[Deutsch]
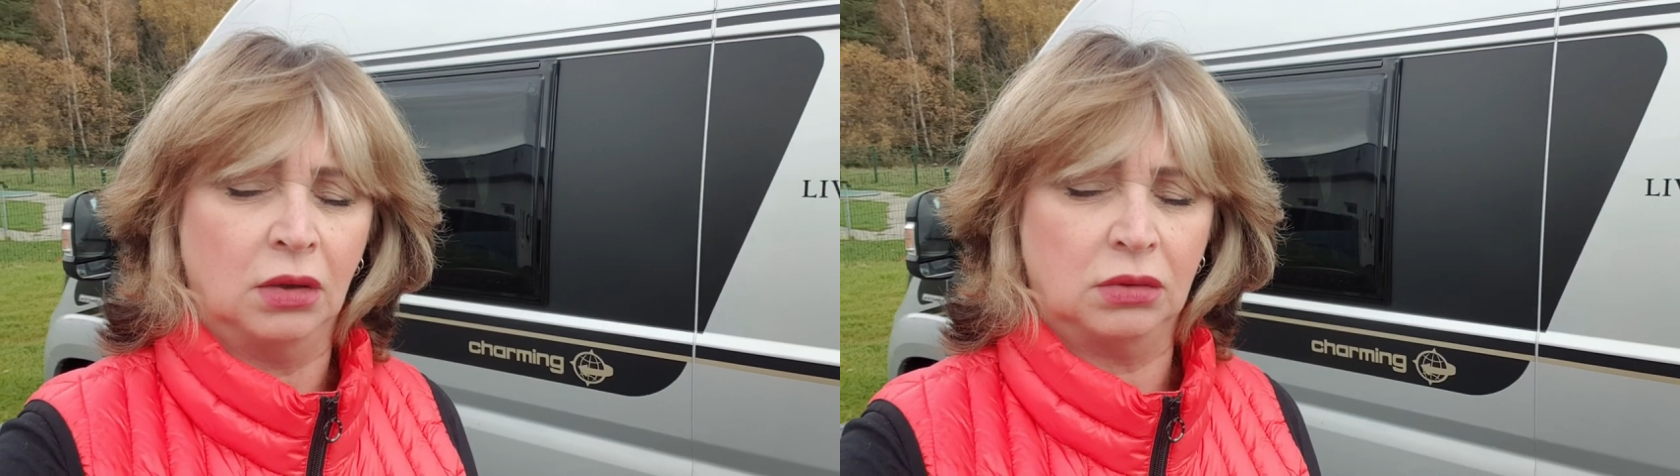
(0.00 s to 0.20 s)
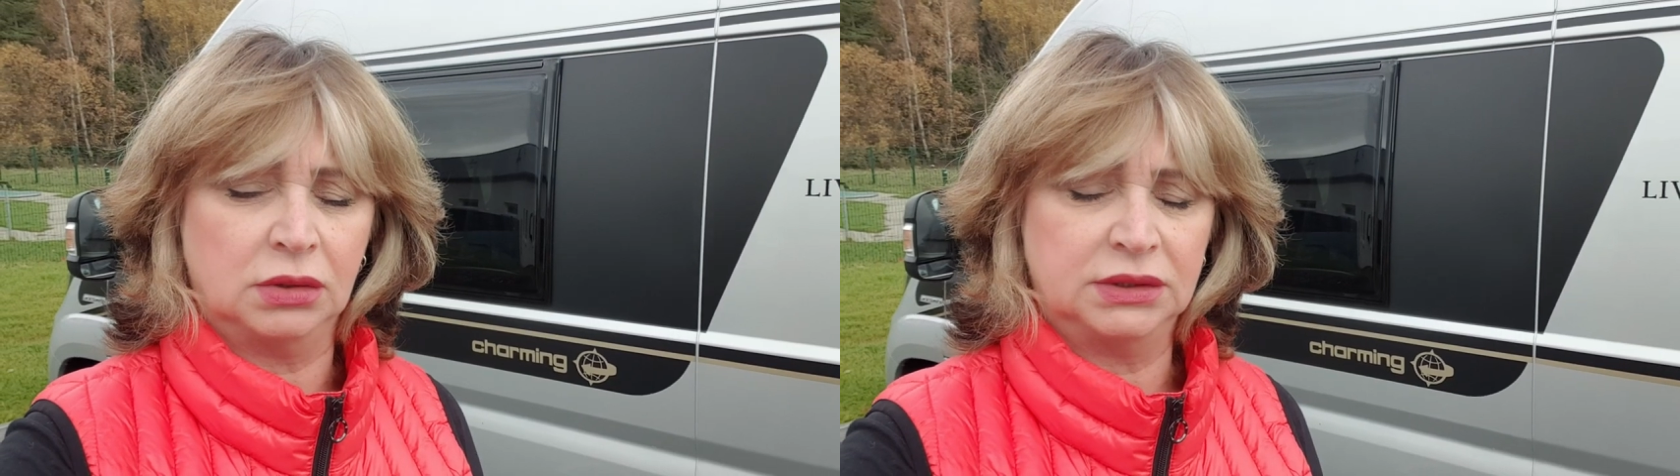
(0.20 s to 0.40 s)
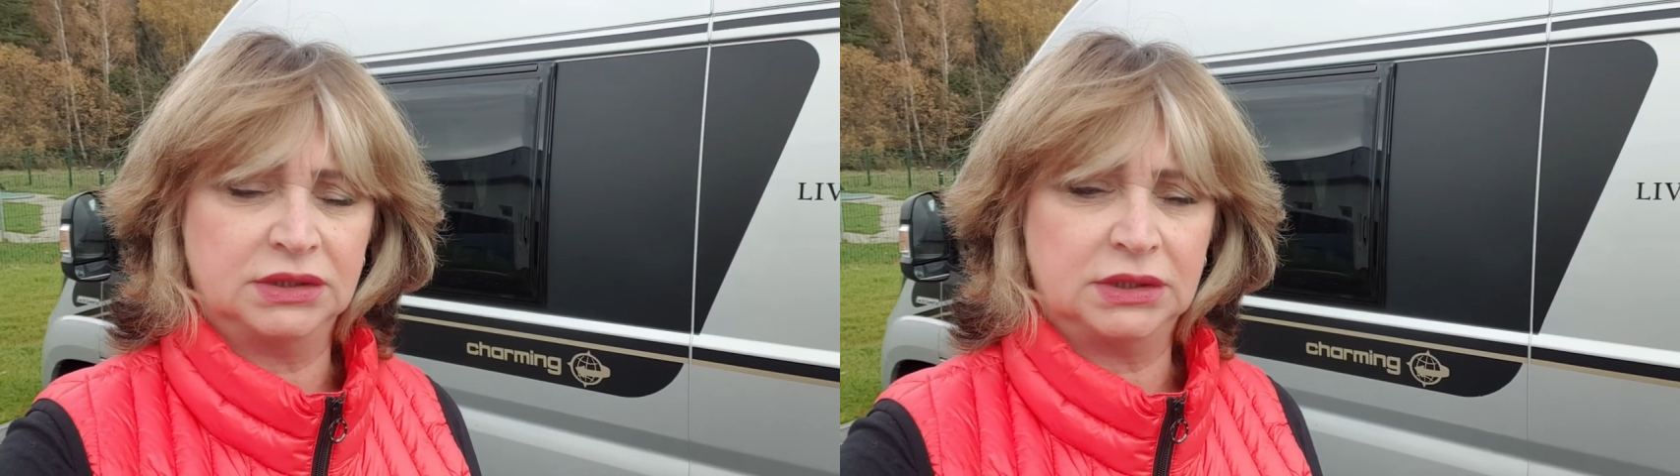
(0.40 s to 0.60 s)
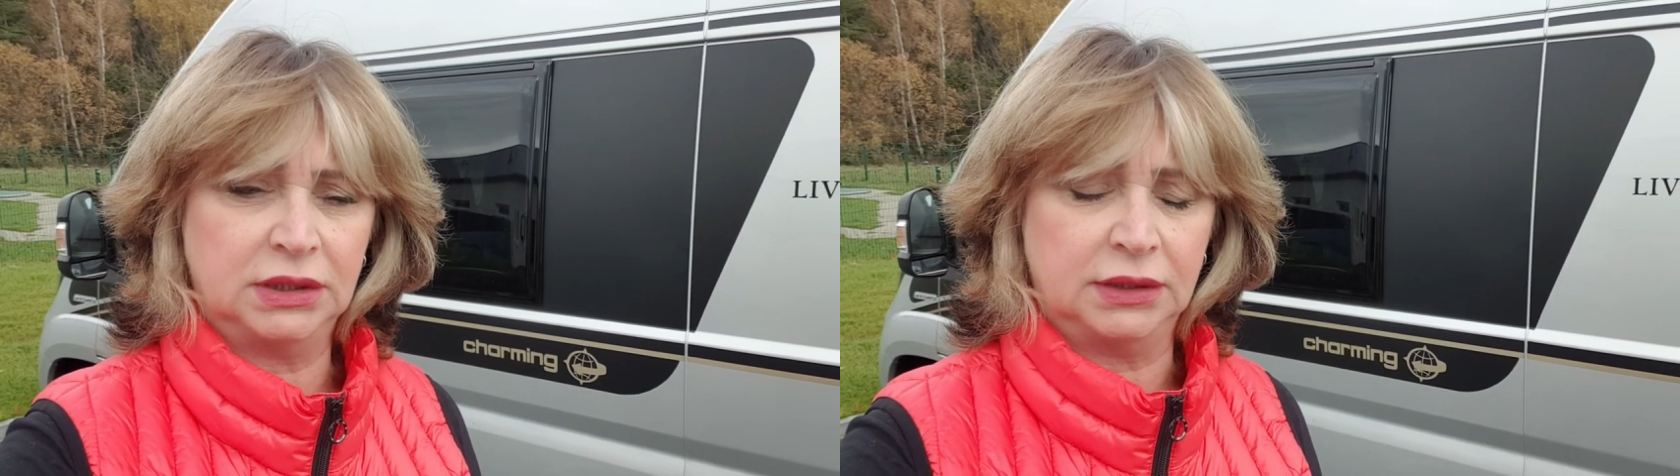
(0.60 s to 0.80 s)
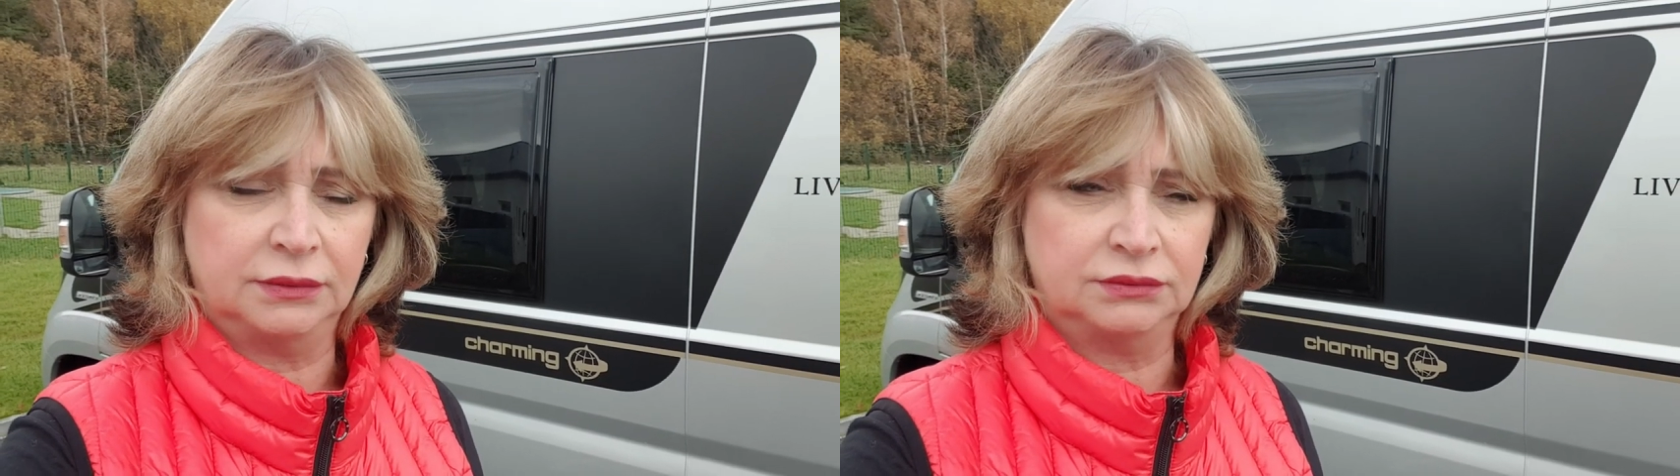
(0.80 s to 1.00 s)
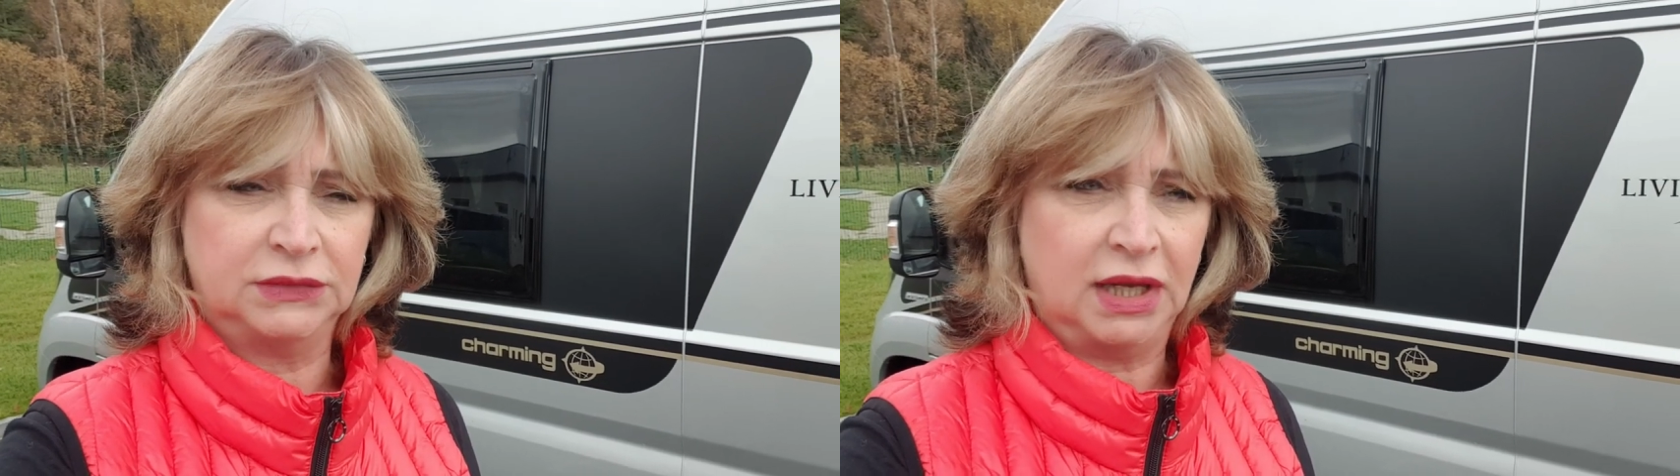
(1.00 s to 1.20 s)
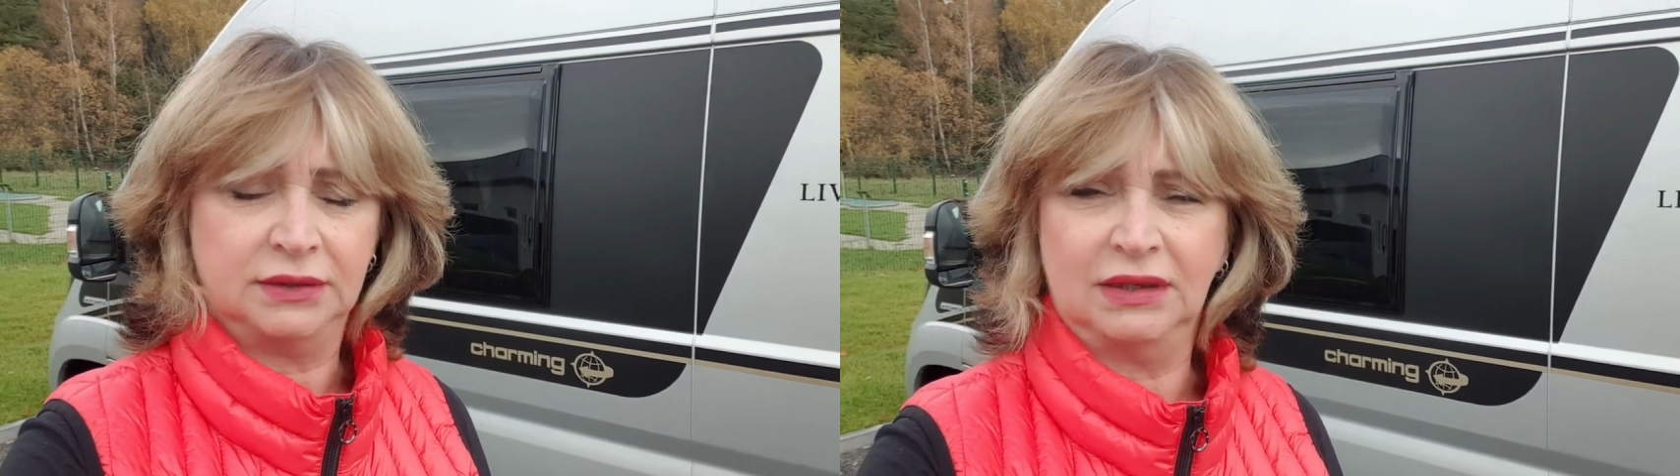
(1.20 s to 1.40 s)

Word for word: Und ähm, ja,